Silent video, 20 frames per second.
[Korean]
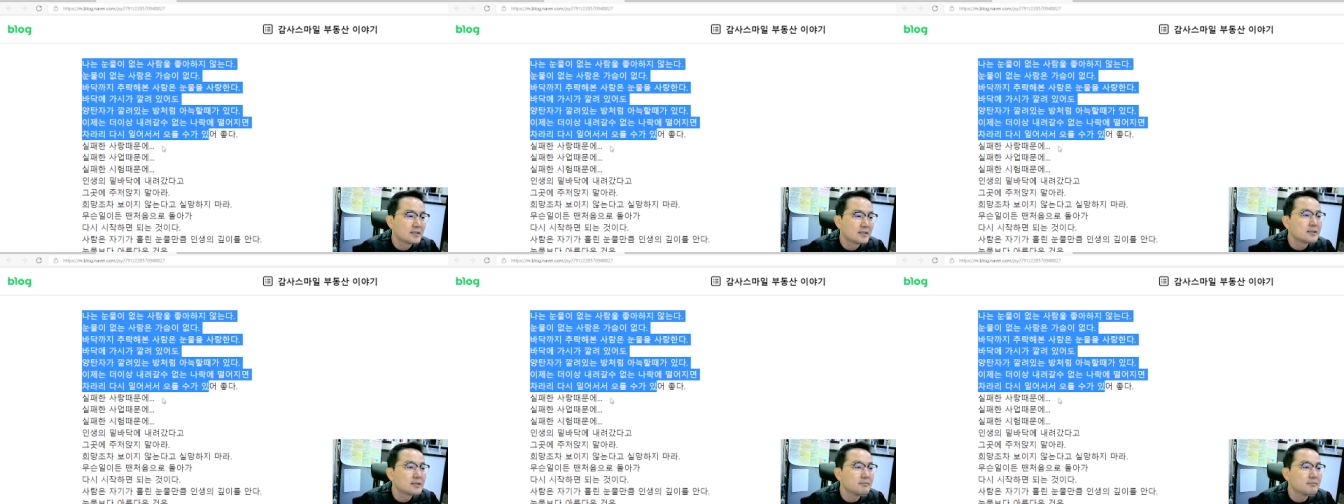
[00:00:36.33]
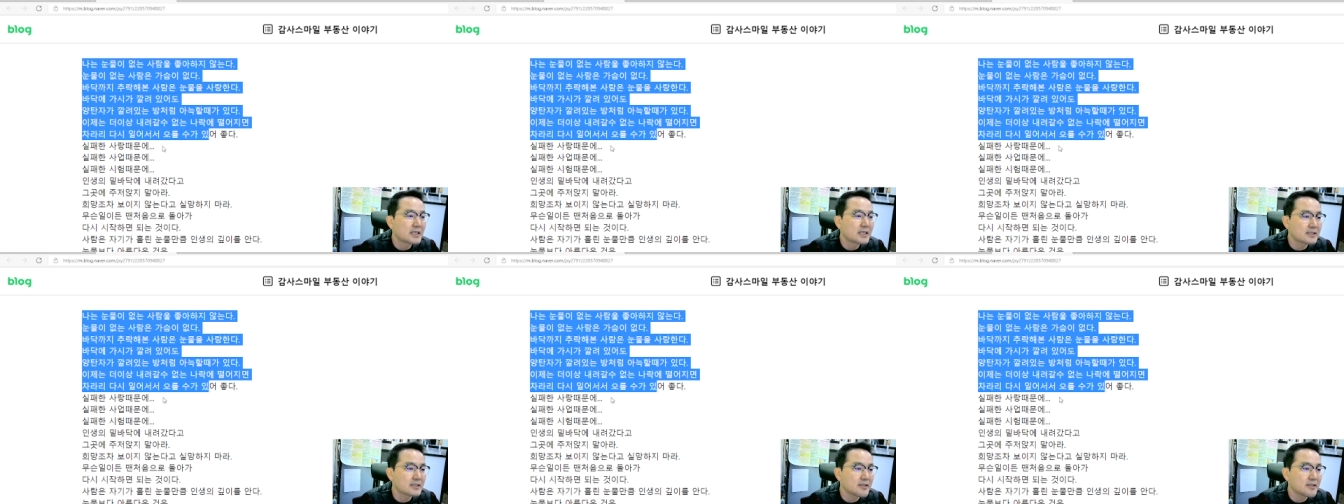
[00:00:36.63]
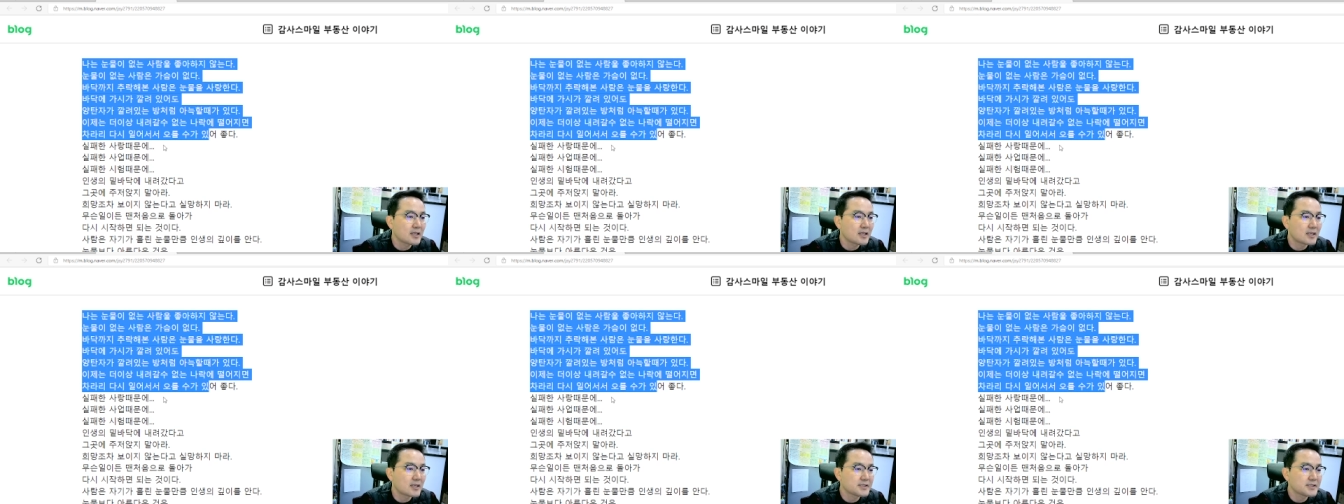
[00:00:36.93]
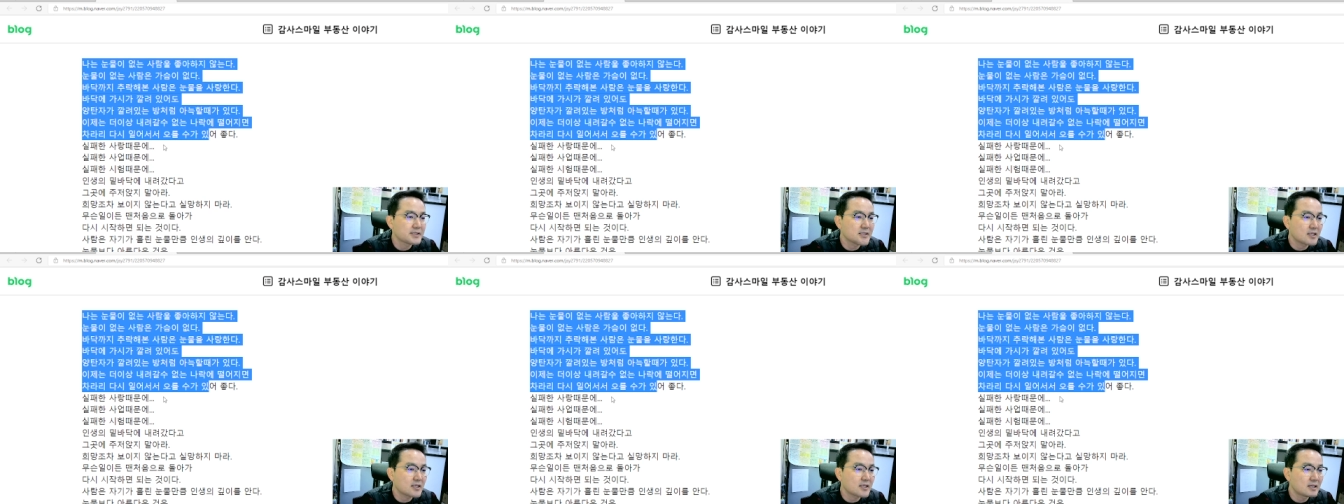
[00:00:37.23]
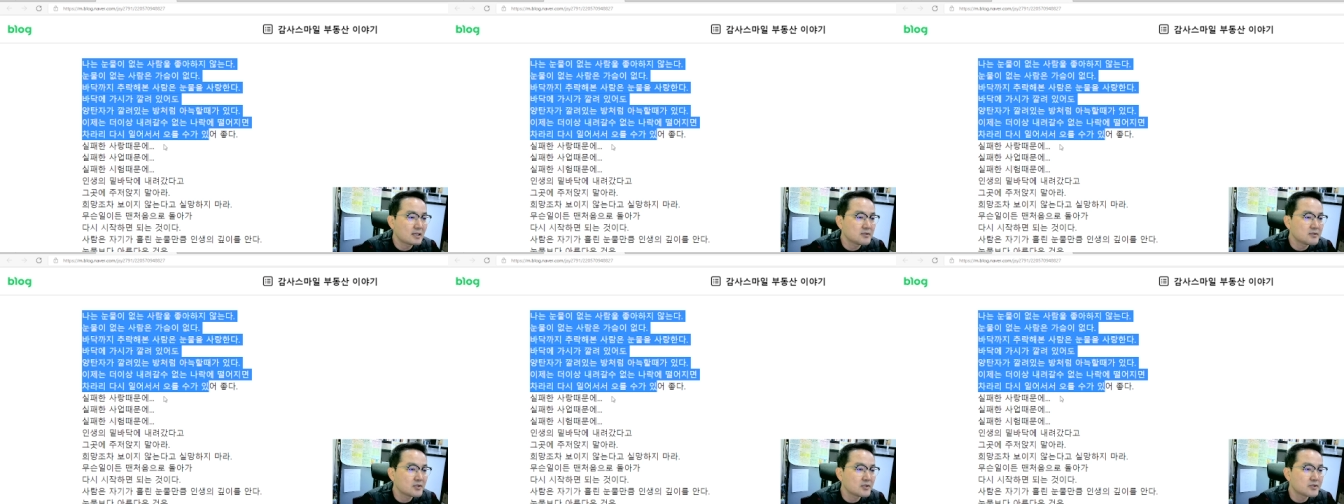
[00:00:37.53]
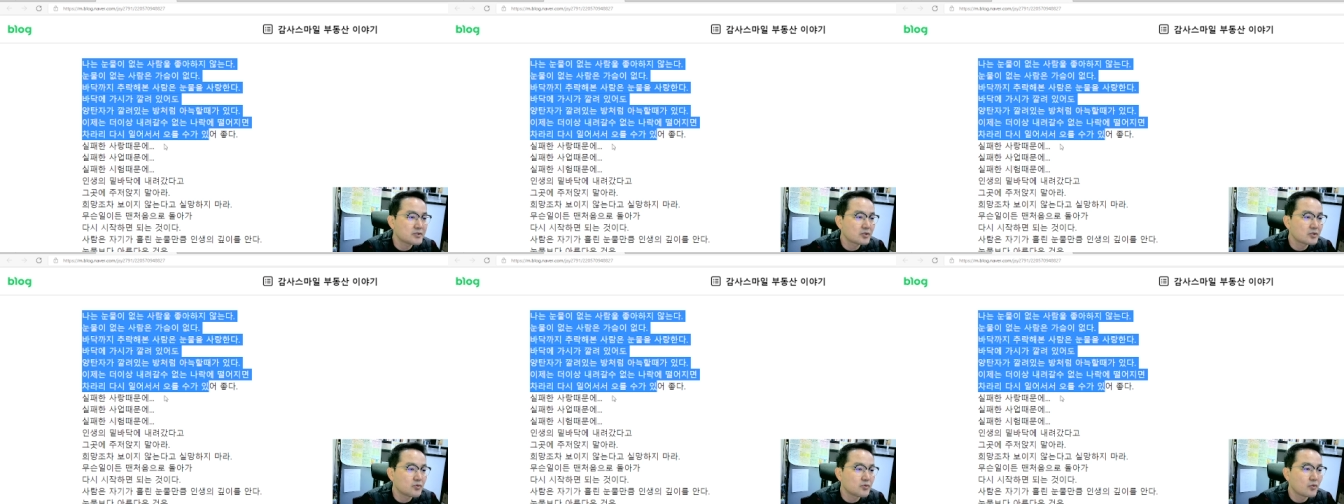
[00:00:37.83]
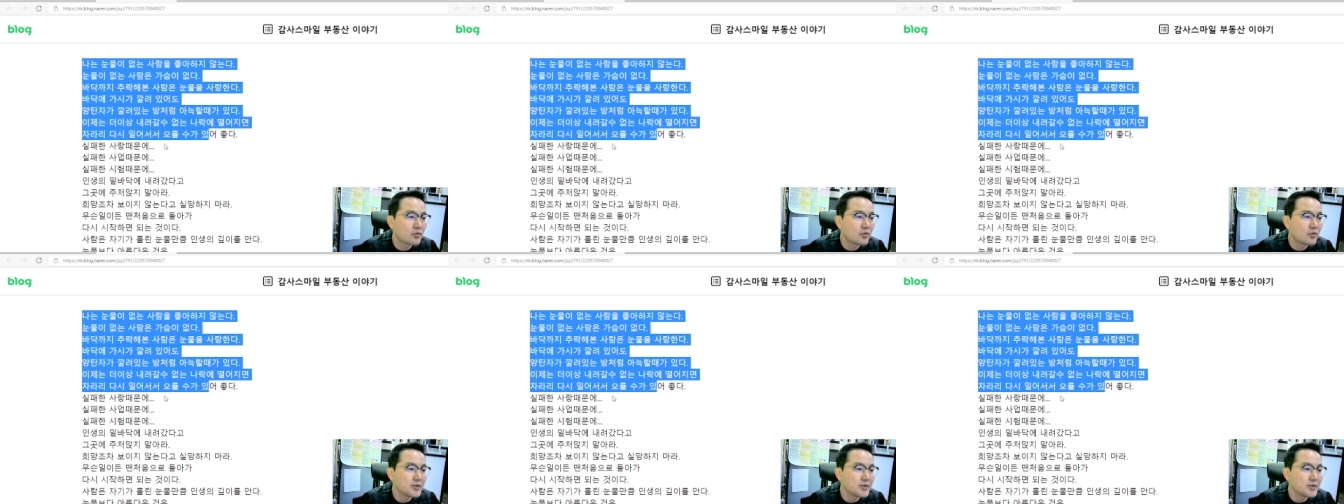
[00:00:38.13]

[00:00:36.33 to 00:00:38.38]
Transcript: 바닥에 가시가 깔려 있어도